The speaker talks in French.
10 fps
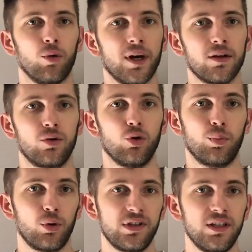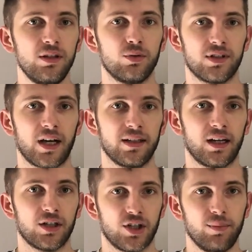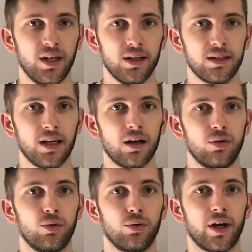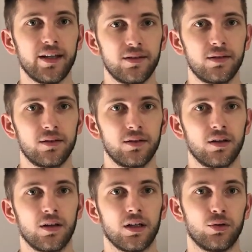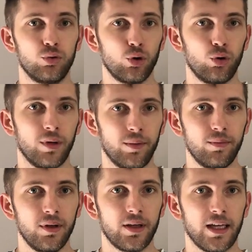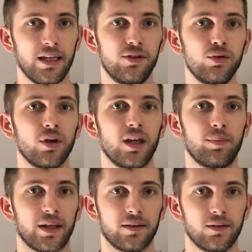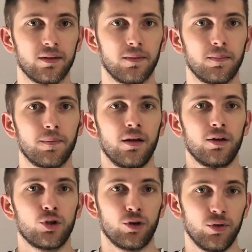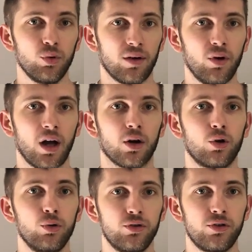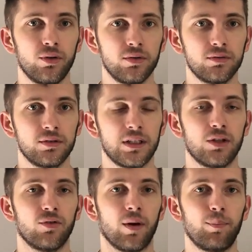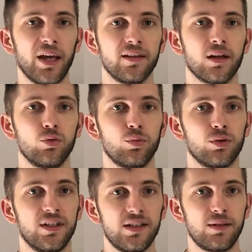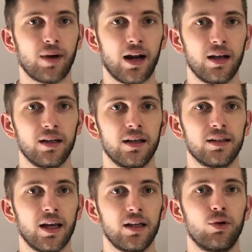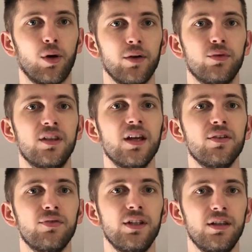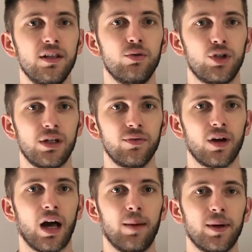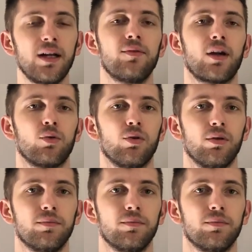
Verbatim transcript: remarque que le procédé ne s'arrêtera jamais car le reste est toujours le même et il se répète. Je vais donc avoir un quotient qui ne va pas être un nombre décimal car il aura une infinité de chiffres après la virgule.